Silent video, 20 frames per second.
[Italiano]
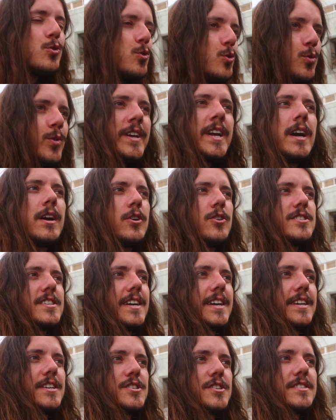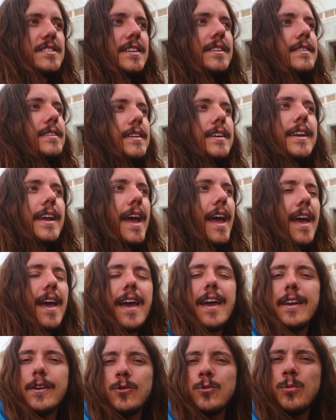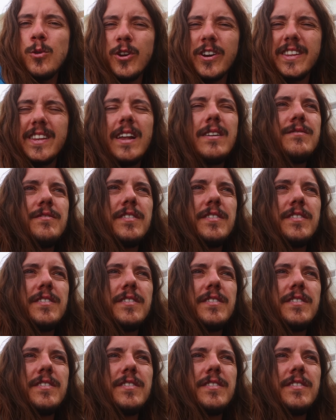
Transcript: l'unica cosa che riesce a sentire è il rumore del